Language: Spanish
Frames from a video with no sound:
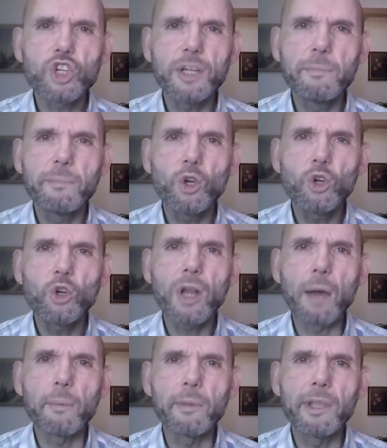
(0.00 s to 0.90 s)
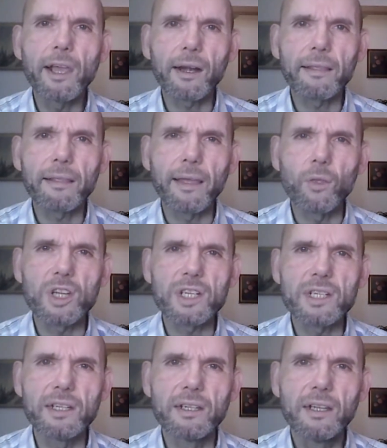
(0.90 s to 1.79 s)
Simeón había rezado
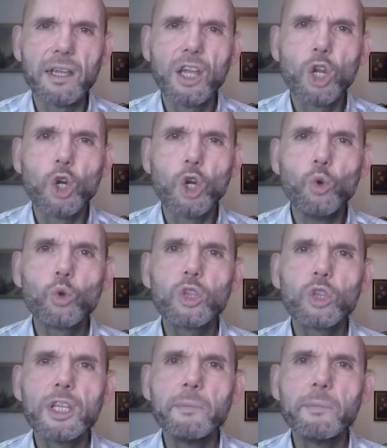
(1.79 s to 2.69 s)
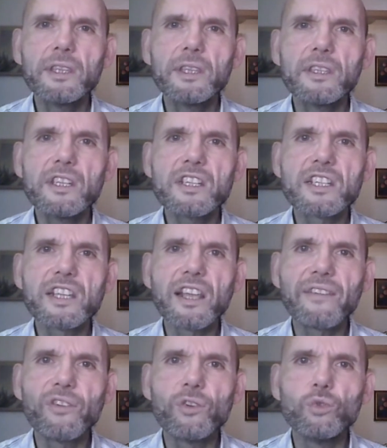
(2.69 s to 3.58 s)
así, Nun dimittis
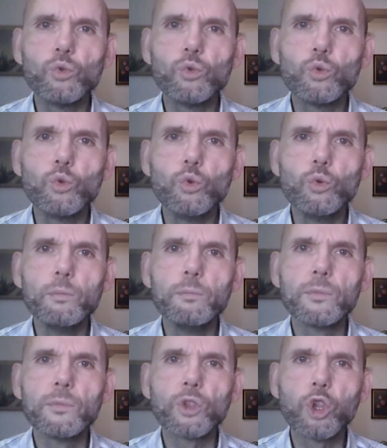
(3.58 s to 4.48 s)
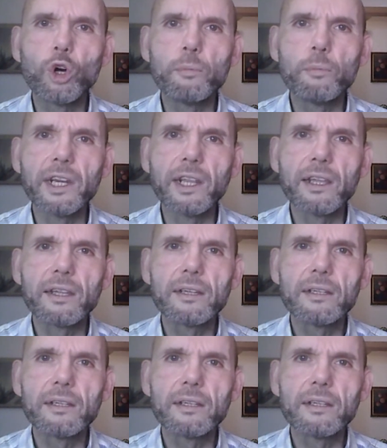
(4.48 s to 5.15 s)
servum tuum, Domine.